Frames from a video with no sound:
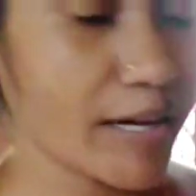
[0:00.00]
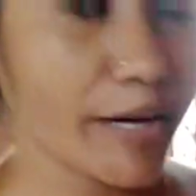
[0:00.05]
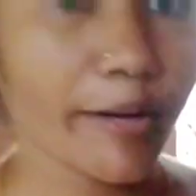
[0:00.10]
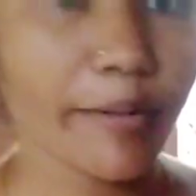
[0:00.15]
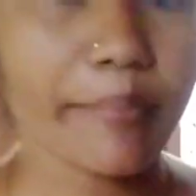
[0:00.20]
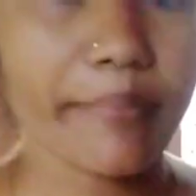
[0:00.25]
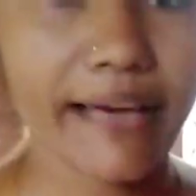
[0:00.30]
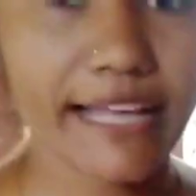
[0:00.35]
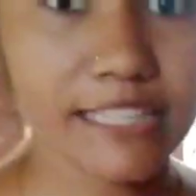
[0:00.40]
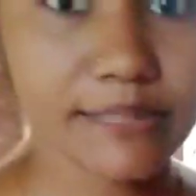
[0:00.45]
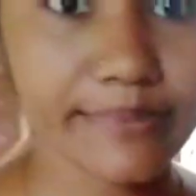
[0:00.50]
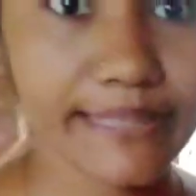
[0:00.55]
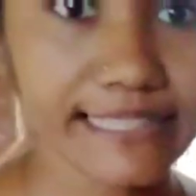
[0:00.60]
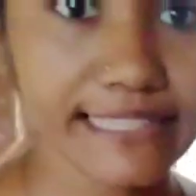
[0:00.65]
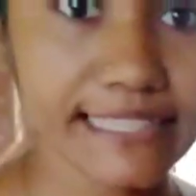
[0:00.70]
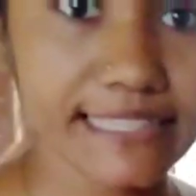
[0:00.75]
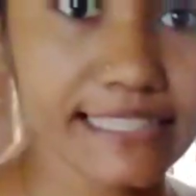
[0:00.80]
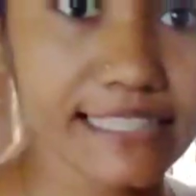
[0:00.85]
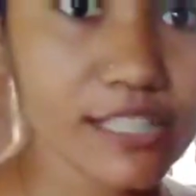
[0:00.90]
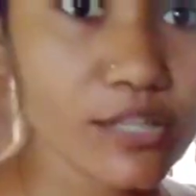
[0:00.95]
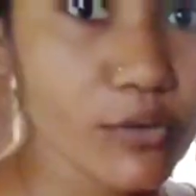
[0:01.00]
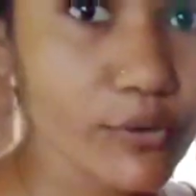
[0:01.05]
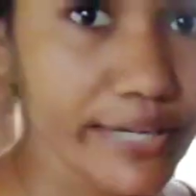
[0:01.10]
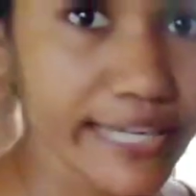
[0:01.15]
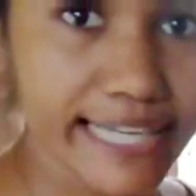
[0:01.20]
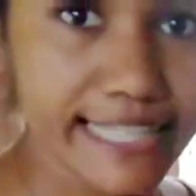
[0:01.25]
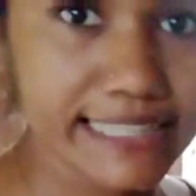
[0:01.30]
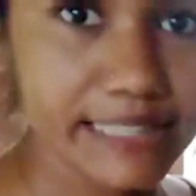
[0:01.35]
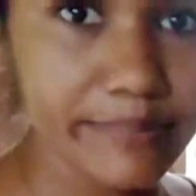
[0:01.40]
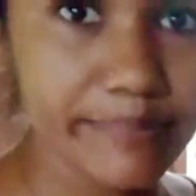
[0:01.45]
আমার মাছ ভাজা এদিকে
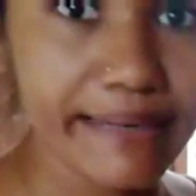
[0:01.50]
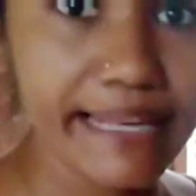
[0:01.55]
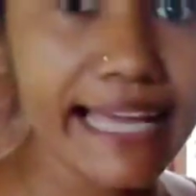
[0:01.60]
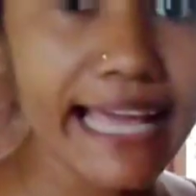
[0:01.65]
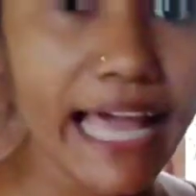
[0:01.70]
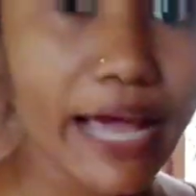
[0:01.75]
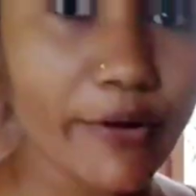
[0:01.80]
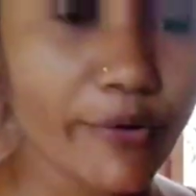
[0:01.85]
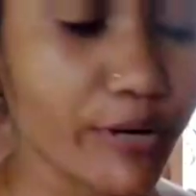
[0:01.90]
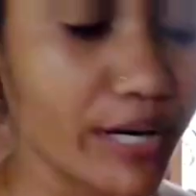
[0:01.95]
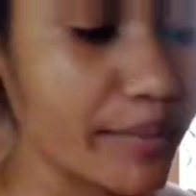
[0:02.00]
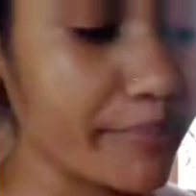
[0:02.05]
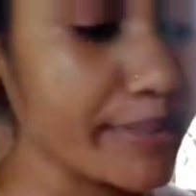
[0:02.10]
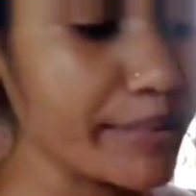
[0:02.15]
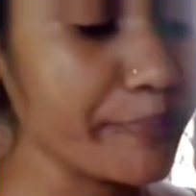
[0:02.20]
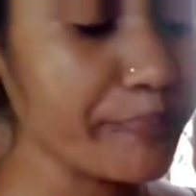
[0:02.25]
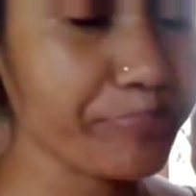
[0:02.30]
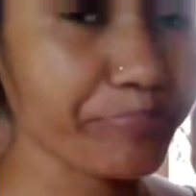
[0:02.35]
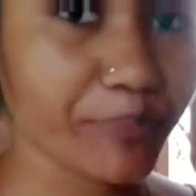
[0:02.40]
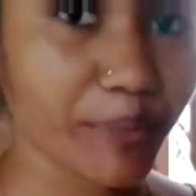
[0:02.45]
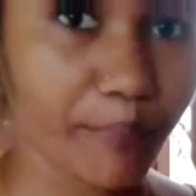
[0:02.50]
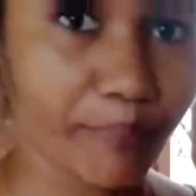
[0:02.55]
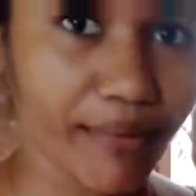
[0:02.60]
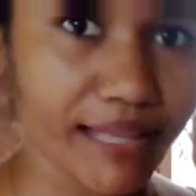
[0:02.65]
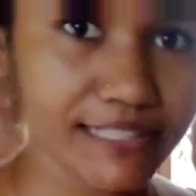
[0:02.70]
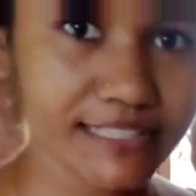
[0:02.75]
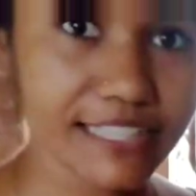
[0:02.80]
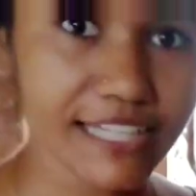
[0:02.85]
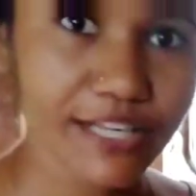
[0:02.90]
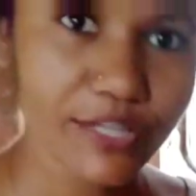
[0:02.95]
হয়ে গেছে প্রায় এখন আমি
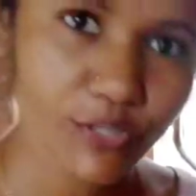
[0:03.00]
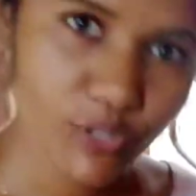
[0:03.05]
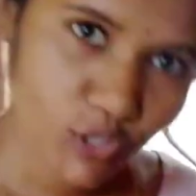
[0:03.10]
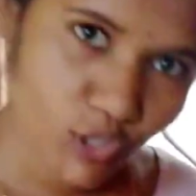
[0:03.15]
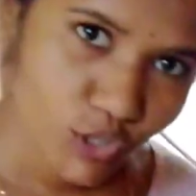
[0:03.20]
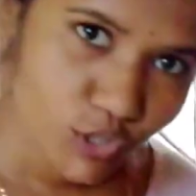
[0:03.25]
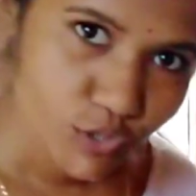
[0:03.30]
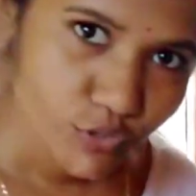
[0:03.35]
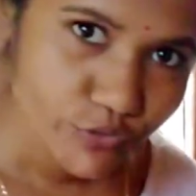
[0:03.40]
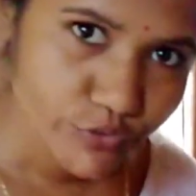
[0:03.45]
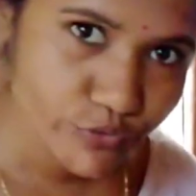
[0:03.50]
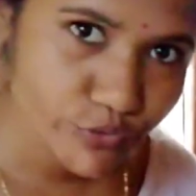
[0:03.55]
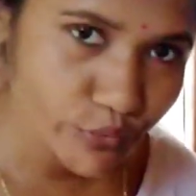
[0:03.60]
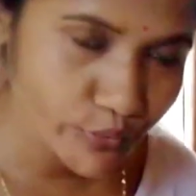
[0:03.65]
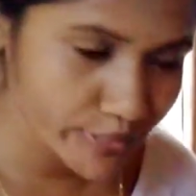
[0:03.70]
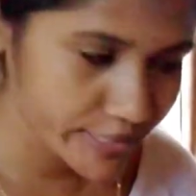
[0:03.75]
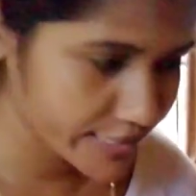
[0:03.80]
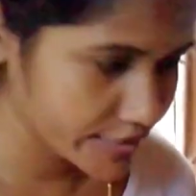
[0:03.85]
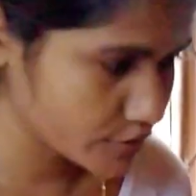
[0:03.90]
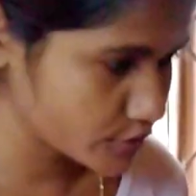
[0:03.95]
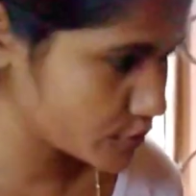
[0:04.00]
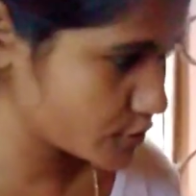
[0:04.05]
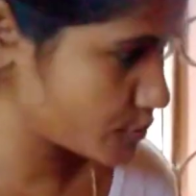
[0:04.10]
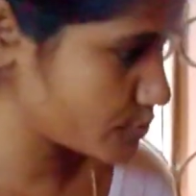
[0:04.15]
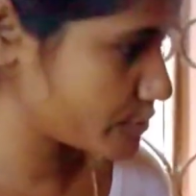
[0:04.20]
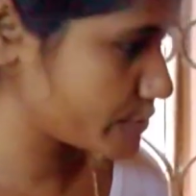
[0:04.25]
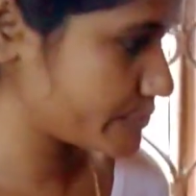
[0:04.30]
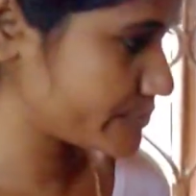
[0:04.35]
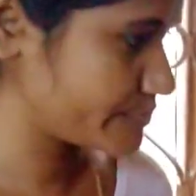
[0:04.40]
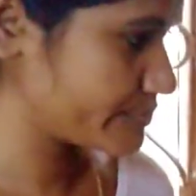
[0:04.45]
মাছের ঝোলটা
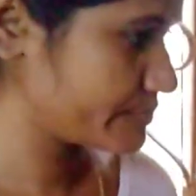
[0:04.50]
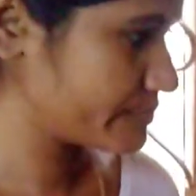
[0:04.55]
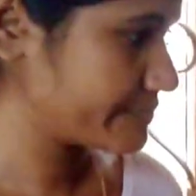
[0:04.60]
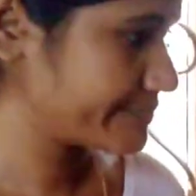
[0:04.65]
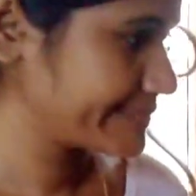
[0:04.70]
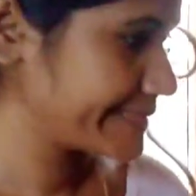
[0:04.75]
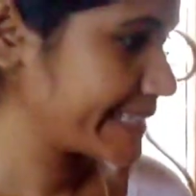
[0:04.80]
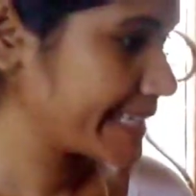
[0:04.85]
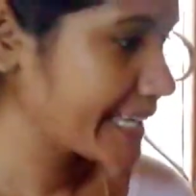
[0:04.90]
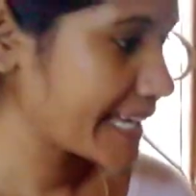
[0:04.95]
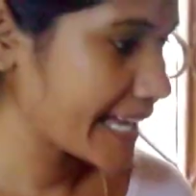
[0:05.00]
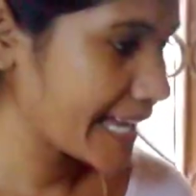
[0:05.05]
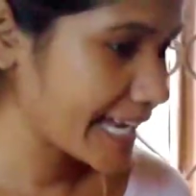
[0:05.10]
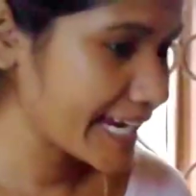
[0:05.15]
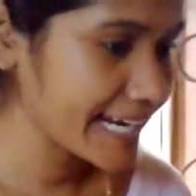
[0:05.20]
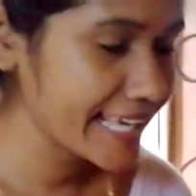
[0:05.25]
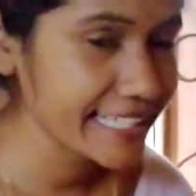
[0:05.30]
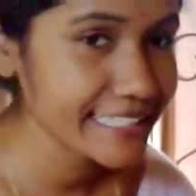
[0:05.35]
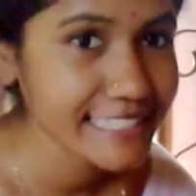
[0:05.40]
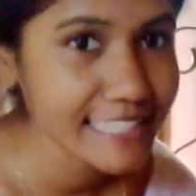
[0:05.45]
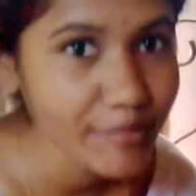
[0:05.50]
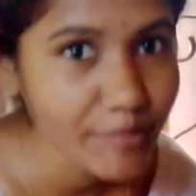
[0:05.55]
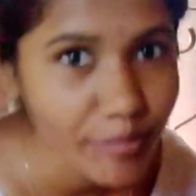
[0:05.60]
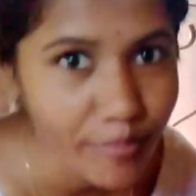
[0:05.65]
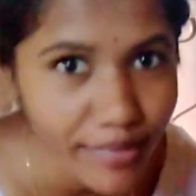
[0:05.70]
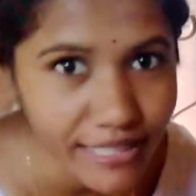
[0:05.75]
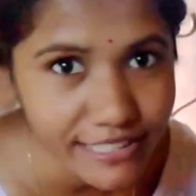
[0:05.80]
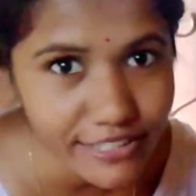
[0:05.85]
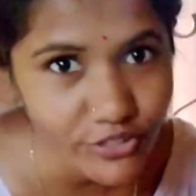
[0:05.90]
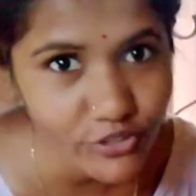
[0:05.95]
করবো আর একদম
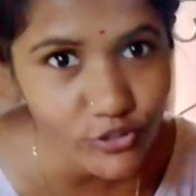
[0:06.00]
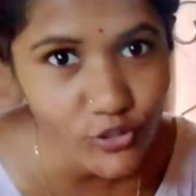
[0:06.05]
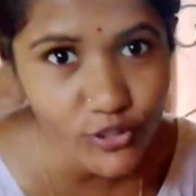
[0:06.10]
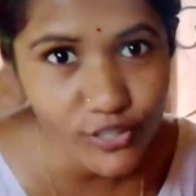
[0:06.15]
মাছের